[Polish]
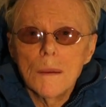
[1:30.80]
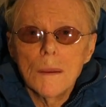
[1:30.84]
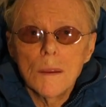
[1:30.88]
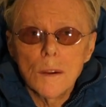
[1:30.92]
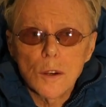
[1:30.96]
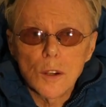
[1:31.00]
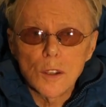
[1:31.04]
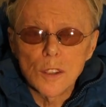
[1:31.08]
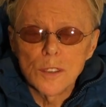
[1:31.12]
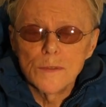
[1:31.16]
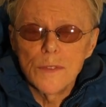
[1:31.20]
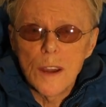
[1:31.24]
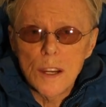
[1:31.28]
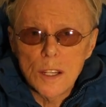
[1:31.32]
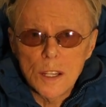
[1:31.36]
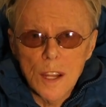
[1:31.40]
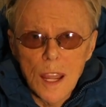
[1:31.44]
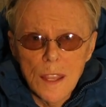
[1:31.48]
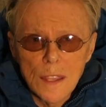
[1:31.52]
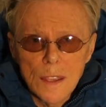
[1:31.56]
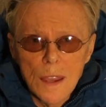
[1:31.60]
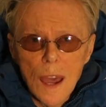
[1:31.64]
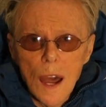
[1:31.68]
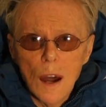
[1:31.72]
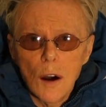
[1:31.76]

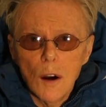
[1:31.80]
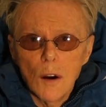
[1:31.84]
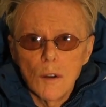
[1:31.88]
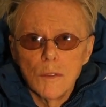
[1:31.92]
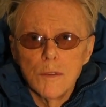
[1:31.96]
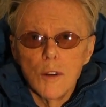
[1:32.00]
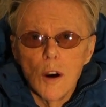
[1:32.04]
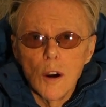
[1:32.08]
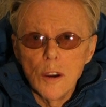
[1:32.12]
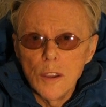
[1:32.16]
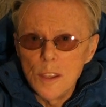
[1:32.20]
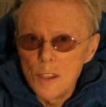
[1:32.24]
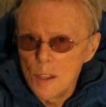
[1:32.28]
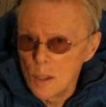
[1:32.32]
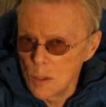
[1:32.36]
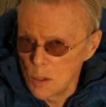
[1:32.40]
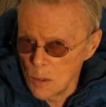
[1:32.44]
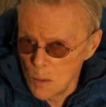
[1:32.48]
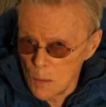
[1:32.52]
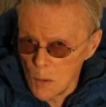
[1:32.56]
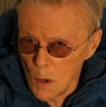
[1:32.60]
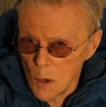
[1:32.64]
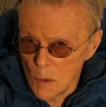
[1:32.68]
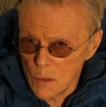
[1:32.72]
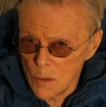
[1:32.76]
Rozważania o wojnie
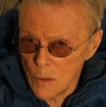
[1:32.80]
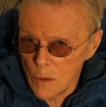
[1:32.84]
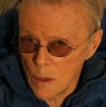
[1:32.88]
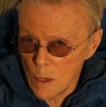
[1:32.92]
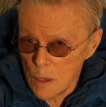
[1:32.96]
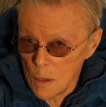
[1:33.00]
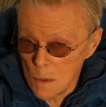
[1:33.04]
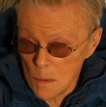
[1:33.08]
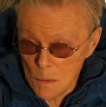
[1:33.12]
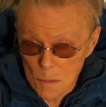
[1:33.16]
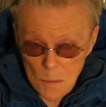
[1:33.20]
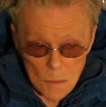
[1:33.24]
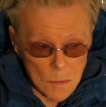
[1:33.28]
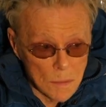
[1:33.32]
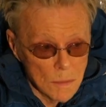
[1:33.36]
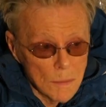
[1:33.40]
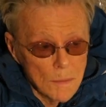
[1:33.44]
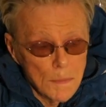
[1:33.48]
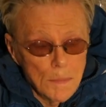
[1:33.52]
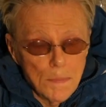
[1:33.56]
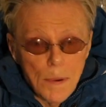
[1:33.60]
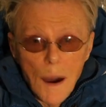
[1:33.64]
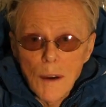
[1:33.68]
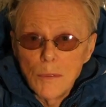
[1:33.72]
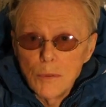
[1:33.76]
domowej
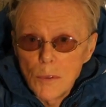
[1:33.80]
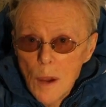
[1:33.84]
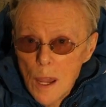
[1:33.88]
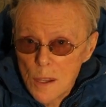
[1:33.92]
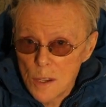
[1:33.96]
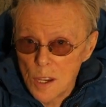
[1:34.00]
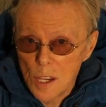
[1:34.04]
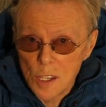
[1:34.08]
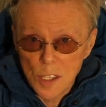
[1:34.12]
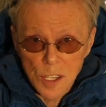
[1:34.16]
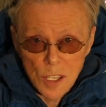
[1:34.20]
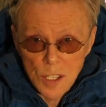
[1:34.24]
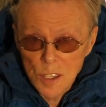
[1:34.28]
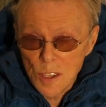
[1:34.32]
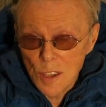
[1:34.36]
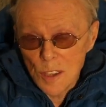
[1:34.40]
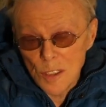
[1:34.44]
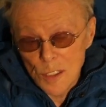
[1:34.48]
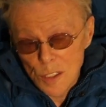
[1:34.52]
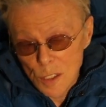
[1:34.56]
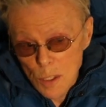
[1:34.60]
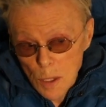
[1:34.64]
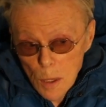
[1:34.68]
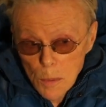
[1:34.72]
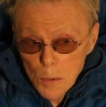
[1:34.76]
Pawła
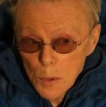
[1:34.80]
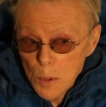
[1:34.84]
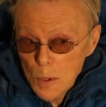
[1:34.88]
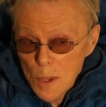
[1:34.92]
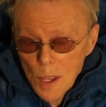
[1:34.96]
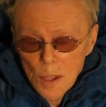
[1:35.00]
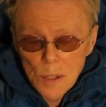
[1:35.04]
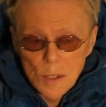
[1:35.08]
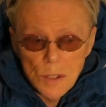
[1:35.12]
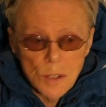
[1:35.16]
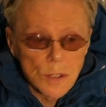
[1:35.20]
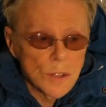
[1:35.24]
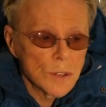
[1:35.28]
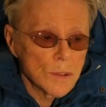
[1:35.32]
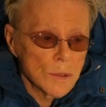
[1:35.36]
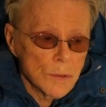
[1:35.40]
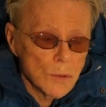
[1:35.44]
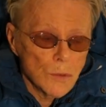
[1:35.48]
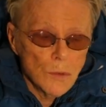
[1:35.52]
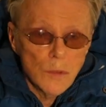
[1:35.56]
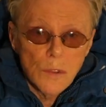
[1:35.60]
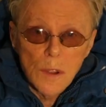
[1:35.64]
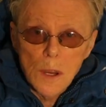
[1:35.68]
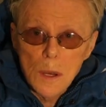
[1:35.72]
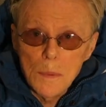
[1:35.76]
Jasienicy. To był kiedyś
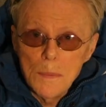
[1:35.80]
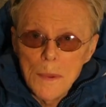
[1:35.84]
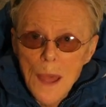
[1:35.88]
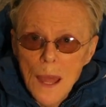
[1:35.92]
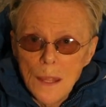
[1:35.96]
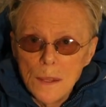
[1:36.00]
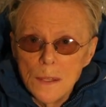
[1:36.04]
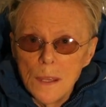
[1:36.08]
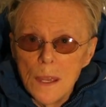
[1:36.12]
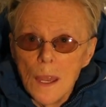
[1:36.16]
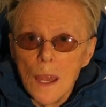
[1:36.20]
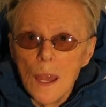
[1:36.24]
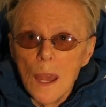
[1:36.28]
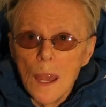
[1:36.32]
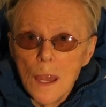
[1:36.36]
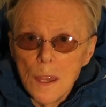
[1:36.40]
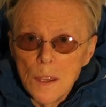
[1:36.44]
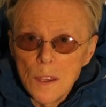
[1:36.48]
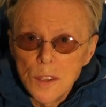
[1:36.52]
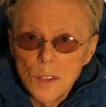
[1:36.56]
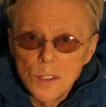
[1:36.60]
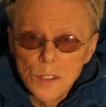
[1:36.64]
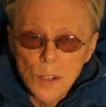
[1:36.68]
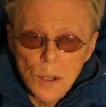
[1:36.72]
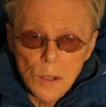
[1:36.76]
uwielbiany
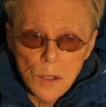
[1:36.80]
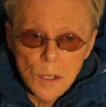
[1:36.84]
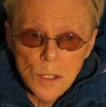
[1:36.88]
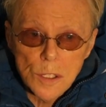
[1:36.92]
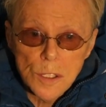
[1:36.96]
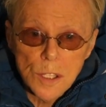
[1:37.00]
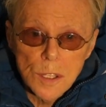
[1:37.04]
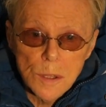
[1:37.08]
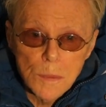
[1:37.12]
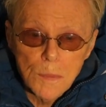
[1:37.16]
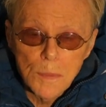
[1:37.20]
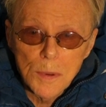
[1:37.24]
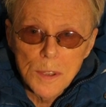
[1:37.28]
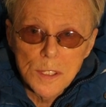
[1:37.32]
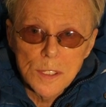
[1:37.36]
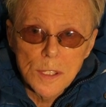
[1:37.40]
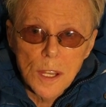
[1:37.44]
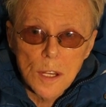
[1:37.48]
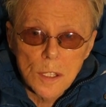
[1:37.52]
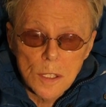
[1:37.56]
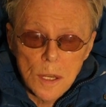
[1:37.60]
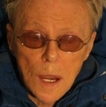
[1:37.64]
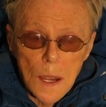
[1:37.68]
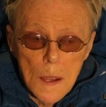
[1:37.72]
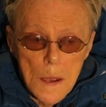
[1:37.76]
historyczny
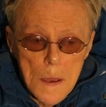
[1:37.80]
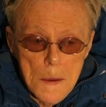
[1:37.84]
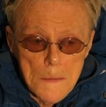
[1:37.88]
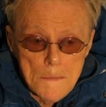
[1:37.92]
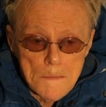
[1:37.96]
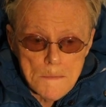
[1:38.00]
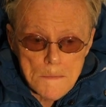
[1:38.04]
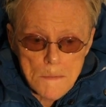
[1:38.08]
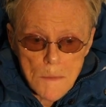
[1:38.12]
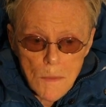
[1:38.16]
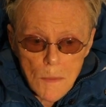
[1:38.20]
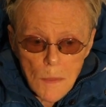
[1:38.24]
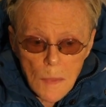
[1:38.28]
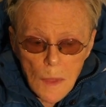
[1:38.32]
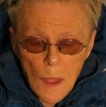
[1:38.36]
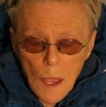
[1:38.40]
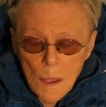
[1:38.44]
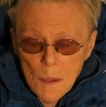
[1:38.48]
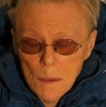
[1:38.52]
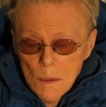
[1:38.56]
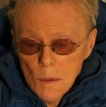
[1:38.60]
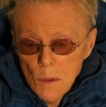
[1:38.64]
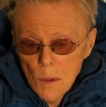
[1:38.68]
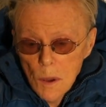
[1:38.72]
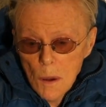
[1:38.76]
pisarz.
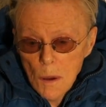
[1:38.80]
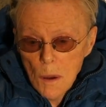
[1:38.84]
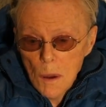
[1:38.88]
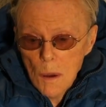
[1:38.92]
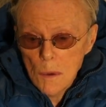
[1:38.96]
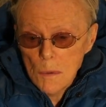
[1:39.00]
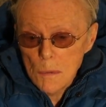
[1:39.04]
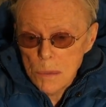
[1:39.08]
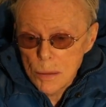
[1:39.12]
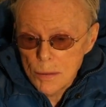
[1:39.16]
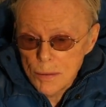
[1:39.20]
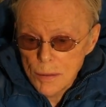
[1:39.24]
No,